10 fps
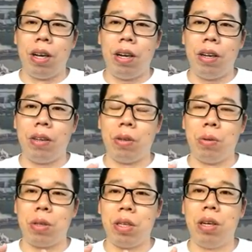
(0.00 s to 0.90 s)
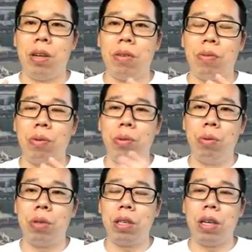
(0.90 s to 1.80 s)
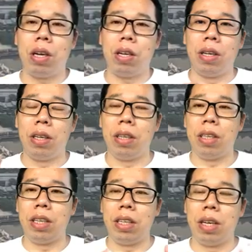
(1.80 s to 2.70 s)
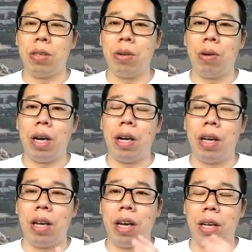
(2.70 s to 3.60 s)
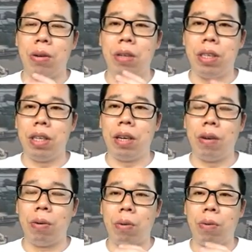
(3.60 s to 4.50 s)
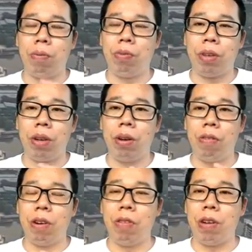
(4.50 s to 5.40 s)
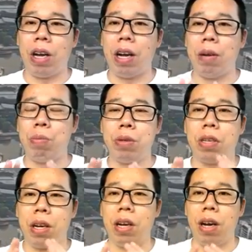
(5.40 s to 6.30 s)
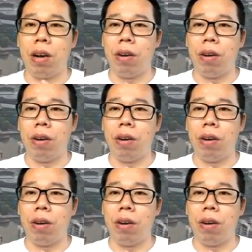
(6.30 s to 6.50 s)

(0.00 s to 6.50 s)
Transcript: 啊有时候录制的可能一些节奏啊，还有一些。方法还不是很好。